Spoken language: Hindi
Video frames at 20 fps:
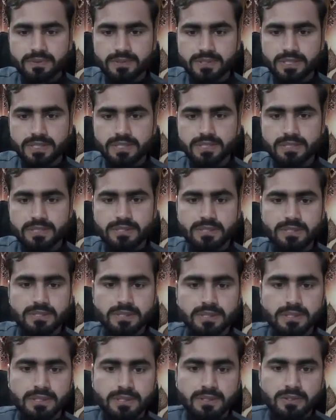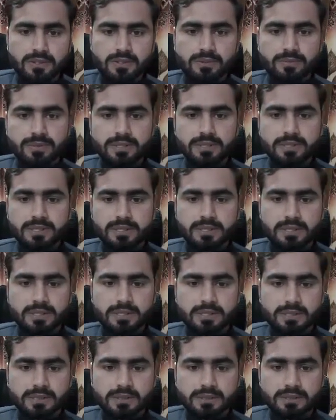राइट और मैं इसका
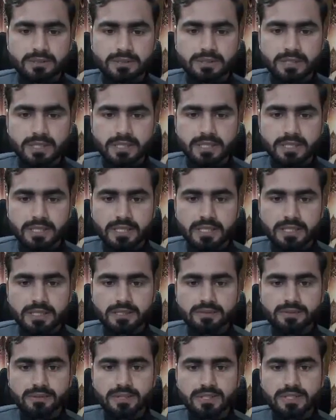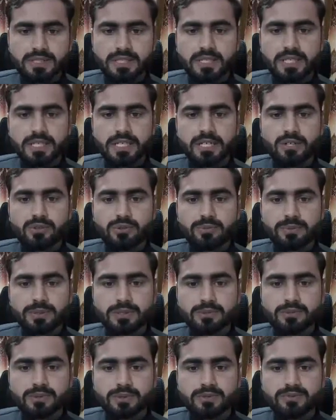चेक कर लेता हूँ कि इसके लेआउट पे
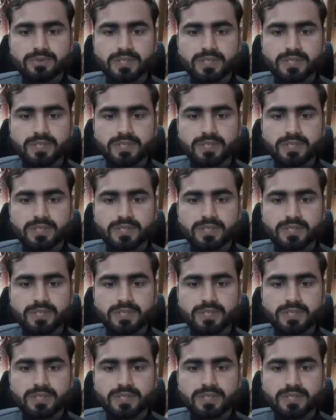तो कोई